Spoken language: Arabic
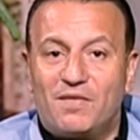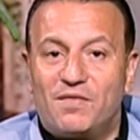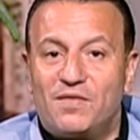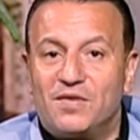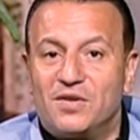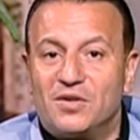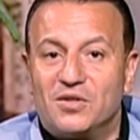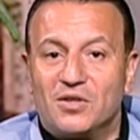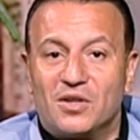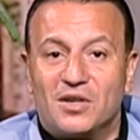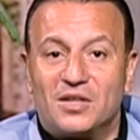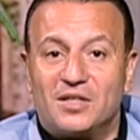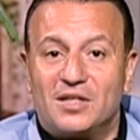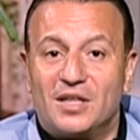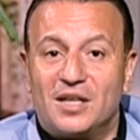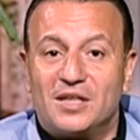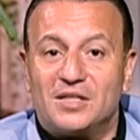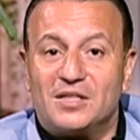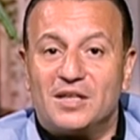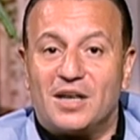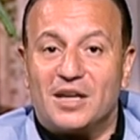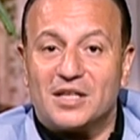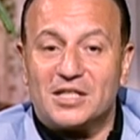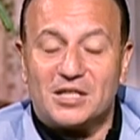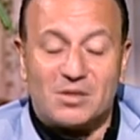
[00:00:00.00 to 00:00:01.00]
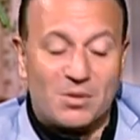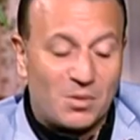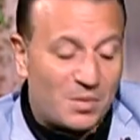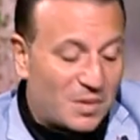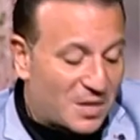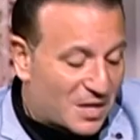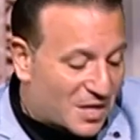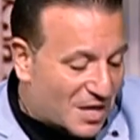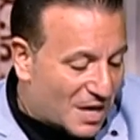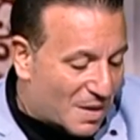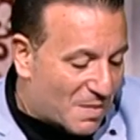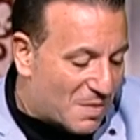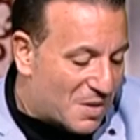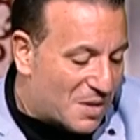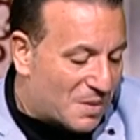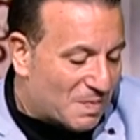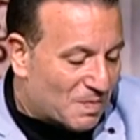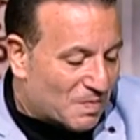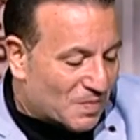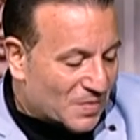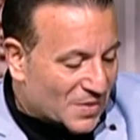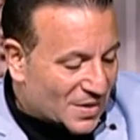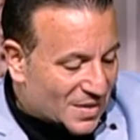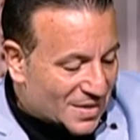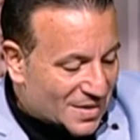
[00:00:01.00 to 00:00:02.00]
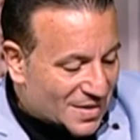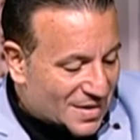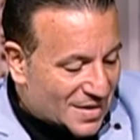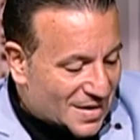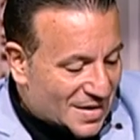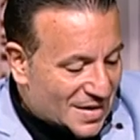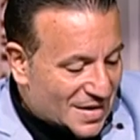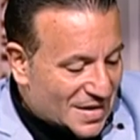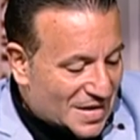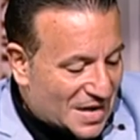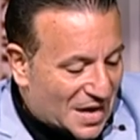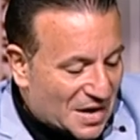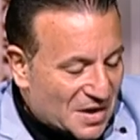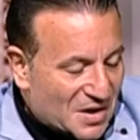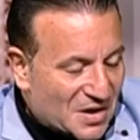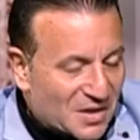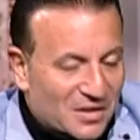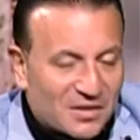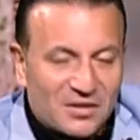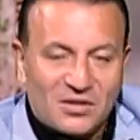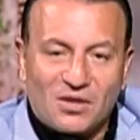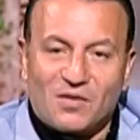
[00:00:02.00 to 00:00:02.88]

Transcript: في إدارة هذه العاصمة بالكامل يعني